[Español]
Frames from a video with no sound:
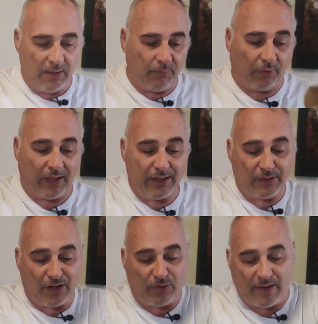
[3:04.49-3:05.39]
Porque hay
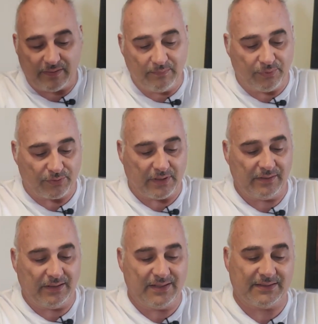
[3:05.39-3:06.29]
una novedad
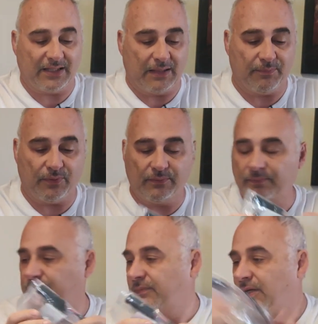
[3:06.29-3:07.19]
importante en este equipo.
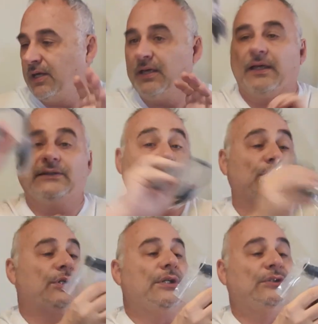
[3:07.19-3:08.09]
Esto
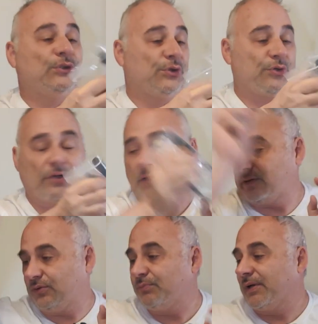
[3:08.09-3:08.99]
es, de, otro,
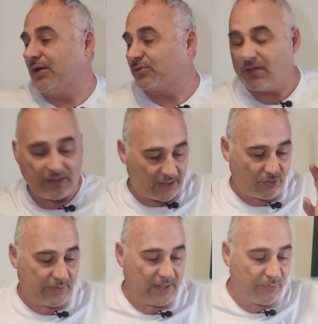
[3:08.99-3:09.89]
de un panel solar, que
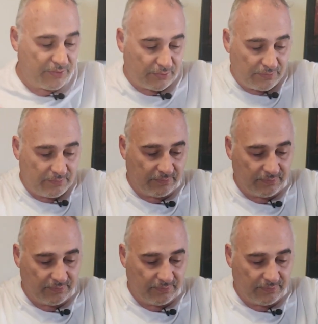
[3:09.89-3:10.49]
también le cuento.